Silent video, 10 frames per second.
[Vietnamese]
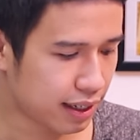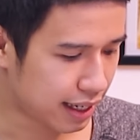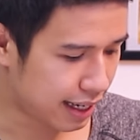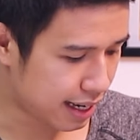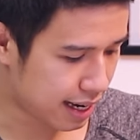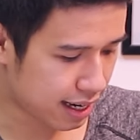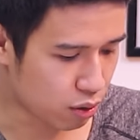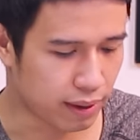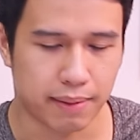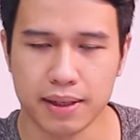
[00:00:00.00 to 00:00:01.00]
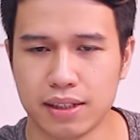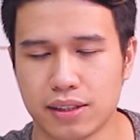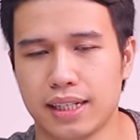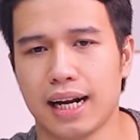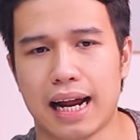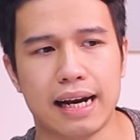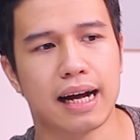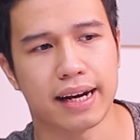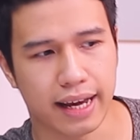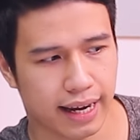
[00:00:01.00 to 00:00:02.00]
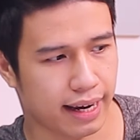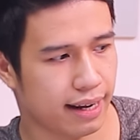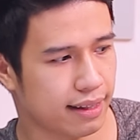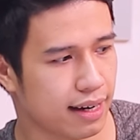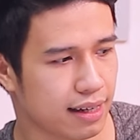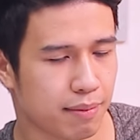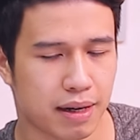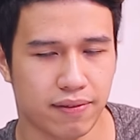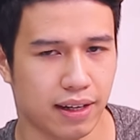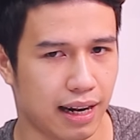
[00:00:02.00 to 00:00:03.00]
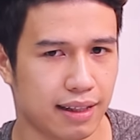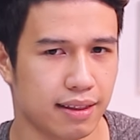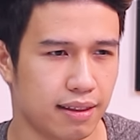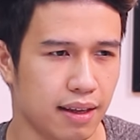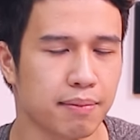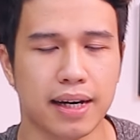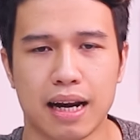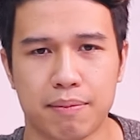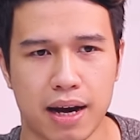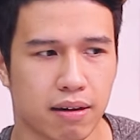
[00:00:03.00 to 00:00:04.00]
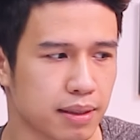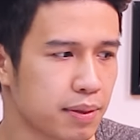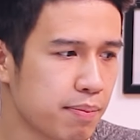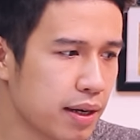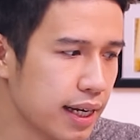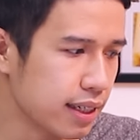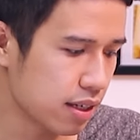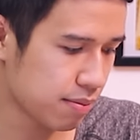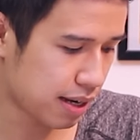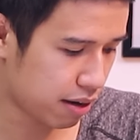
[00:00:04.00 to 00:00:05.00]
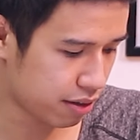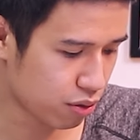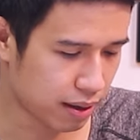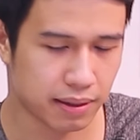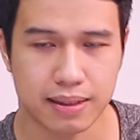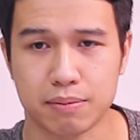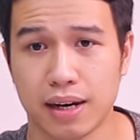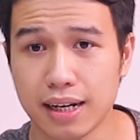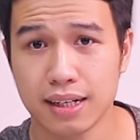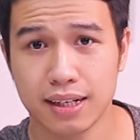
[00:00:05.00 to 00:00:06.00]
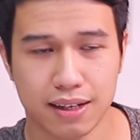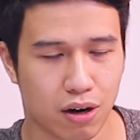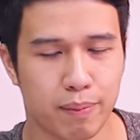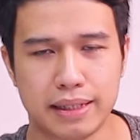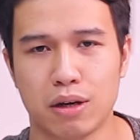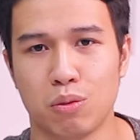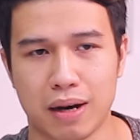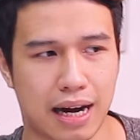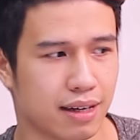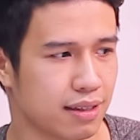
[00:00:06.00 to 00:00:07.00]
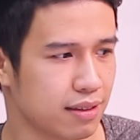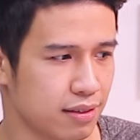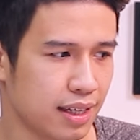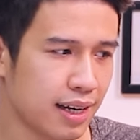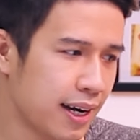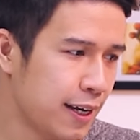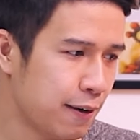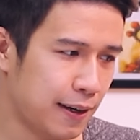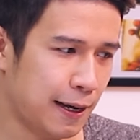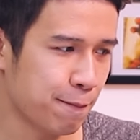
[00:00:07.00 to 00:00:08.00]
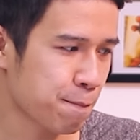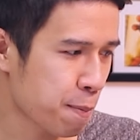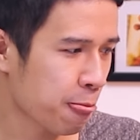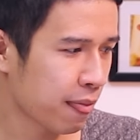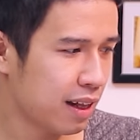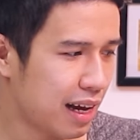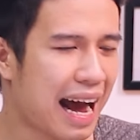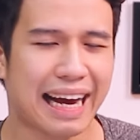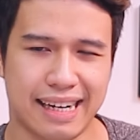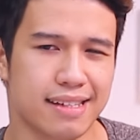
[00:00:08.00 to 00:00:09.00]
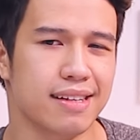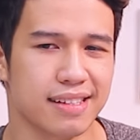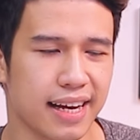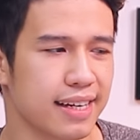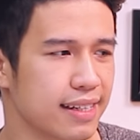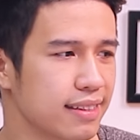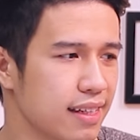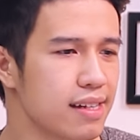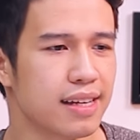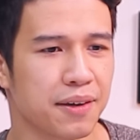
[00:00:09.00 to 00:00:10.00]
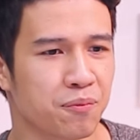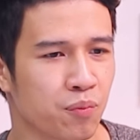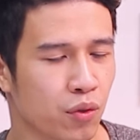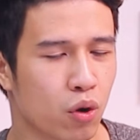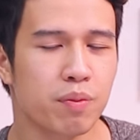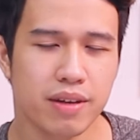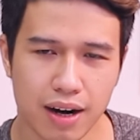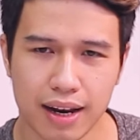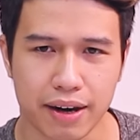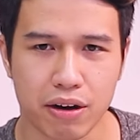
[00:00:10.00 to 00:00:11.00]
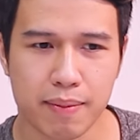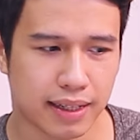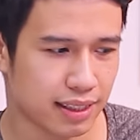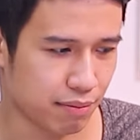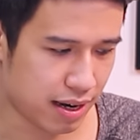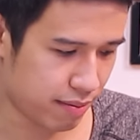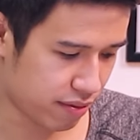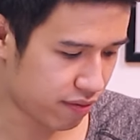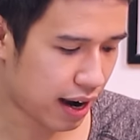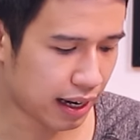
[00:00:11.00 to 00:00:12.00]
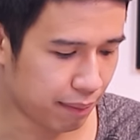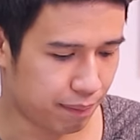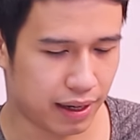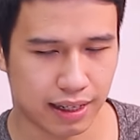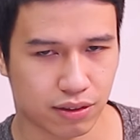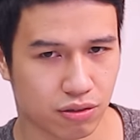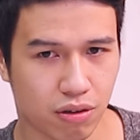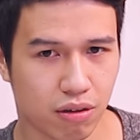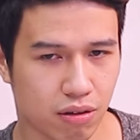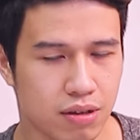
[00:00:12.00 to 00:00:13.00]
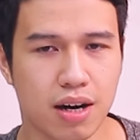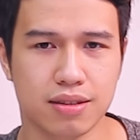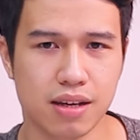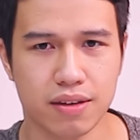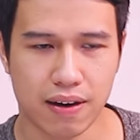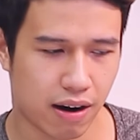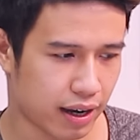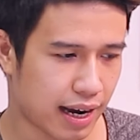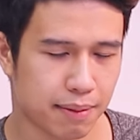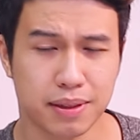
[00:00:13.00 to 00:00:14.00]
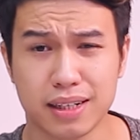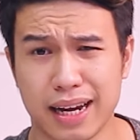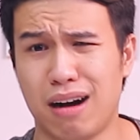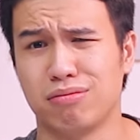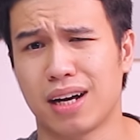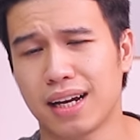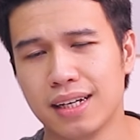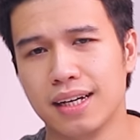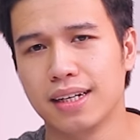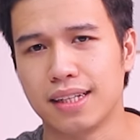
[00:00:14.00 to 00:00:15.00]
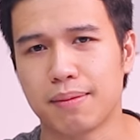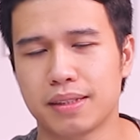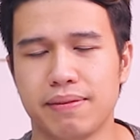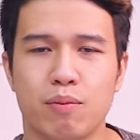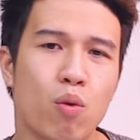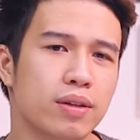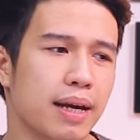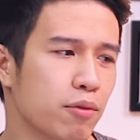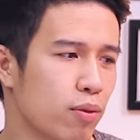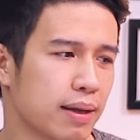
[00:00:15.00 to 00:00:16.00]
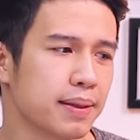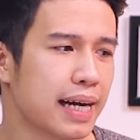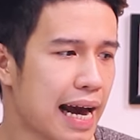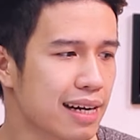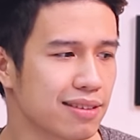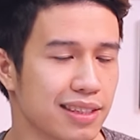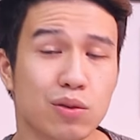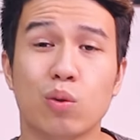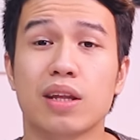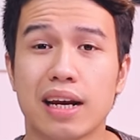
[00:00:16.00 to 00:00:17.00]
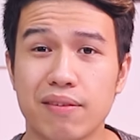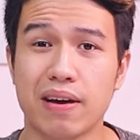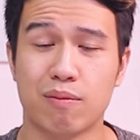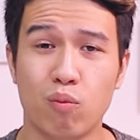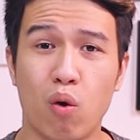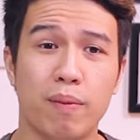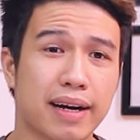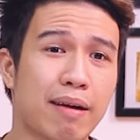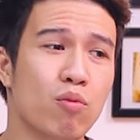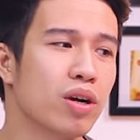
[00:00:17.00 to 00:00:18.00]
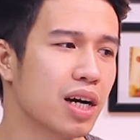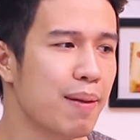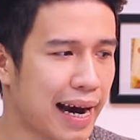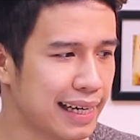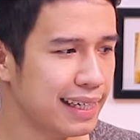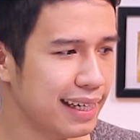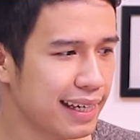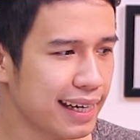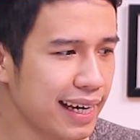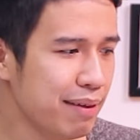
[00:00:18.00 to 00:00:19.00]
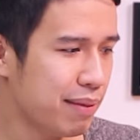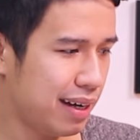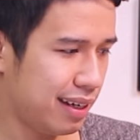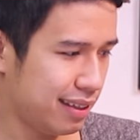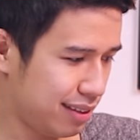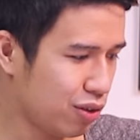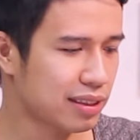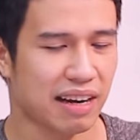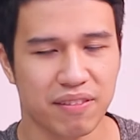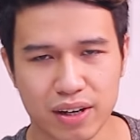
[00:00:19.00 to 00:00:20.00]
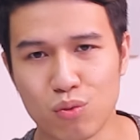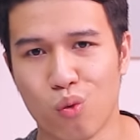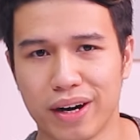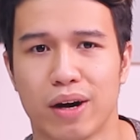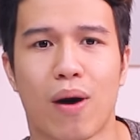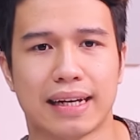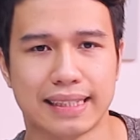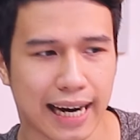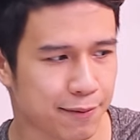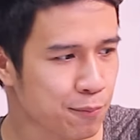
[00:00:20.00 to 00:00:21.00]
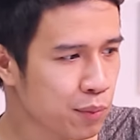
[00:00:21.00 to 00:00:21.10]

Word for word: cái à, cục adapter nó sẽ khá là nặng nề nên là các bạn phải tìm cách làm nào sắp xếp màn hình để làm sao cho cục adapter nằm dưới đất nó không bị treo lủng lẳng nó sẽ gây gọi là hại đến cái sợi dây dễ đứt dây cũng như là nếu các bạn chẳng may mà va đập hay là cho nước rơi vào cái adapter này hỏng chẳng hạn thì các bạn sẽ phải mua thêm cục adapter khác nó sẽ tốn tiền hơn việc mua mấy các nguồn cơ bản khi mà so sánh với cục nguồn để ngoài như thế này